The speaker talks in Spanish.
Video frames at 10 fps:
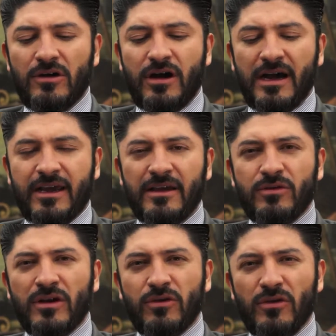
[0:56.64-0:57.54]

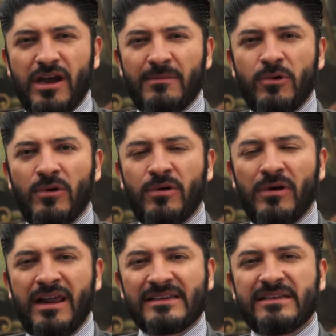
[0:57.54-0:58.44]
aquello que yo llamo
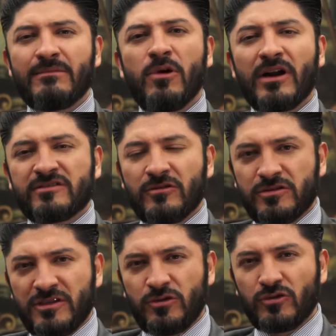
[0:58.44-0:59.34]
las demoras
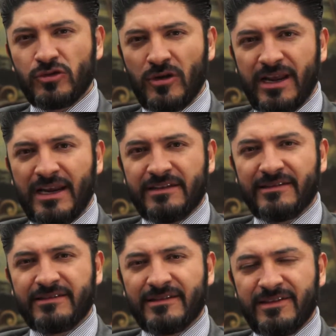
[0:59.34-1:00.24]
constitucionales,
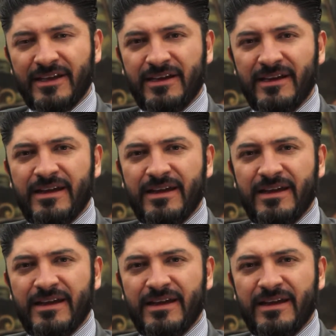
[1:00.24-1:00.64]
es decir,